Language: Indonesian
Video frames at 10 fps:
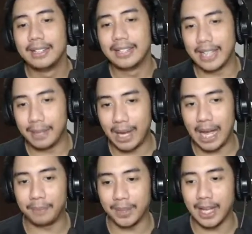Jadi emang
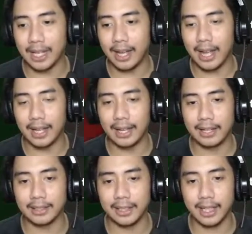apinya
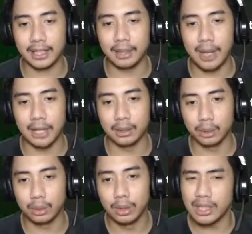agak sedikit
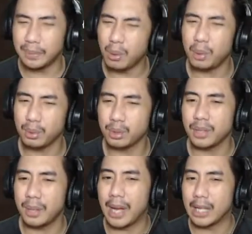ngebantu. Tapi walaupun
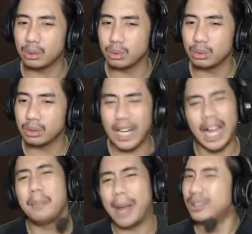ngebantu, nggak
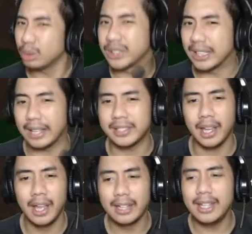ngebantu sih guys ya.
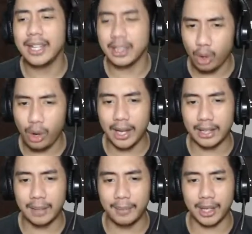Dikit doang
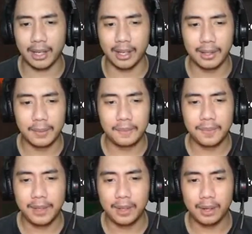damage-nya.
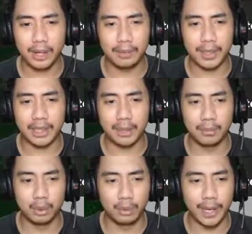Oke, 4000
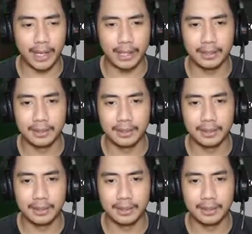lumayan.